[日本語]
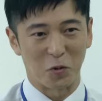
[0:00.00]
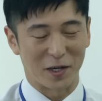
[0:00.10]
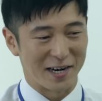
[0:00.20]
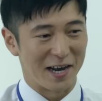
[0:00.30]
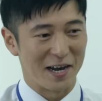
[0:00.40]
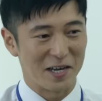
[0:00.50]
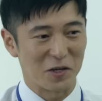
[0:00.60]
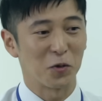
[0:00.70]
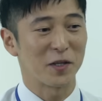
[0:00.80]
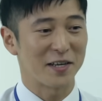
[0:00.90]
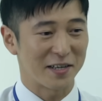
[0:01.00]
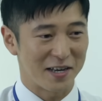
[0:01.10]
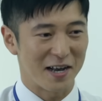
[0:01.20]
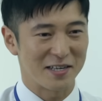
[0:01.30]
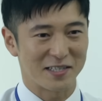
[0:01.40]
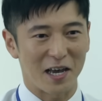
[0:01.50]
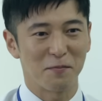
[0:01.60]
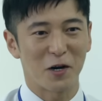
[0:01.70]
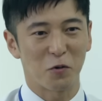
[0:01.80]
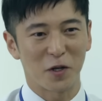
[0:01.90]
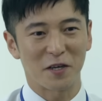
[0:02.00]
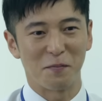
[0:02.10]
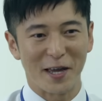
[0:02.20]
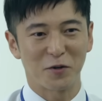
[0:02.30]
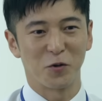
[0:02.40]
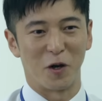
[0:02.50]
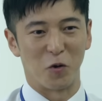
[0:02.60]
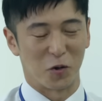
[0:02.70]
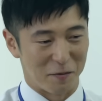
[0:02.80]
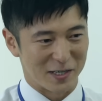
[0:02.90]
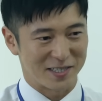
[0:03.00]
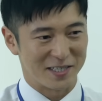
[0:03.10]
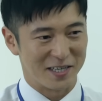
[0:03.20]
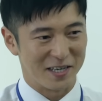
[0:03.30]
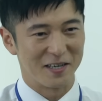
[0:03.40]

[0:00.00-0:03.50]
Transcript: これから標的型サイバー攻撃メール訓練を行います